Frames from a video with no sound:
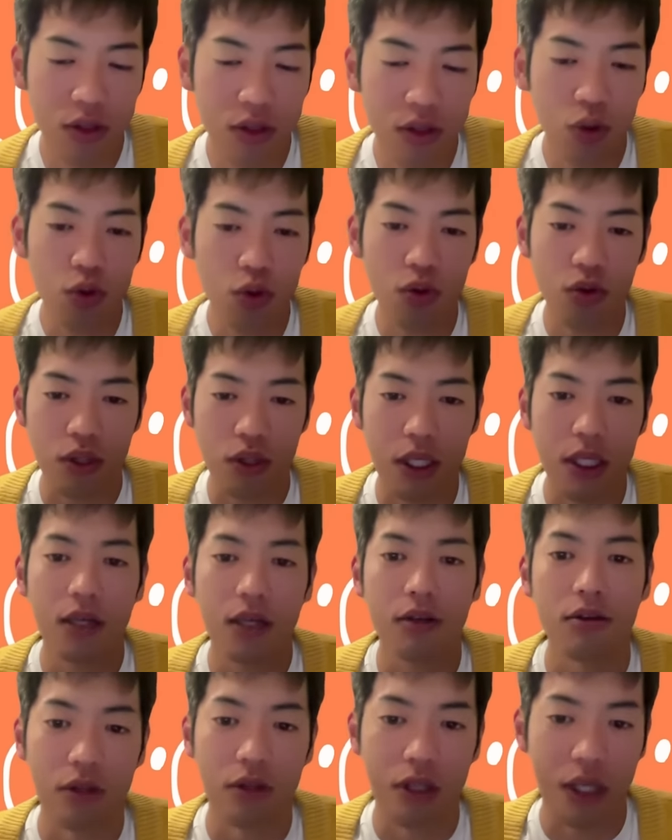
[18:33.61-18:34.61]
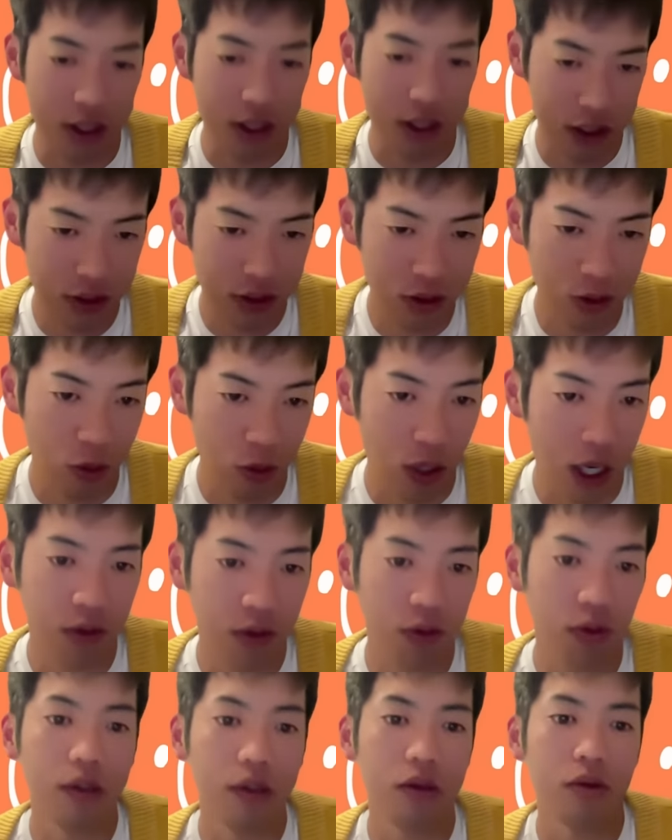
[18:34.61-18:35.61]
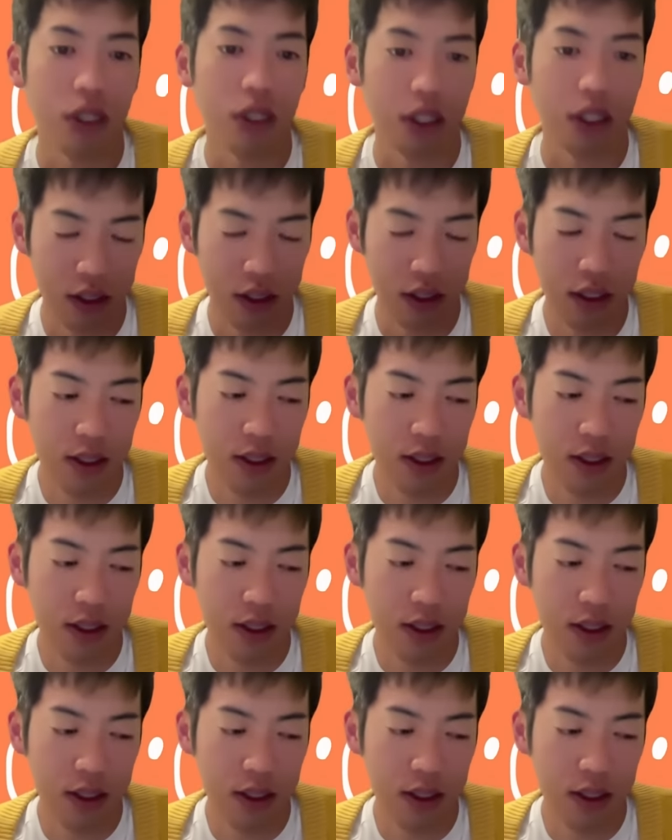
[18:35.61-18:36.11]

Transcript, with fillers: どんどん効いてくるって感じです。その後々に。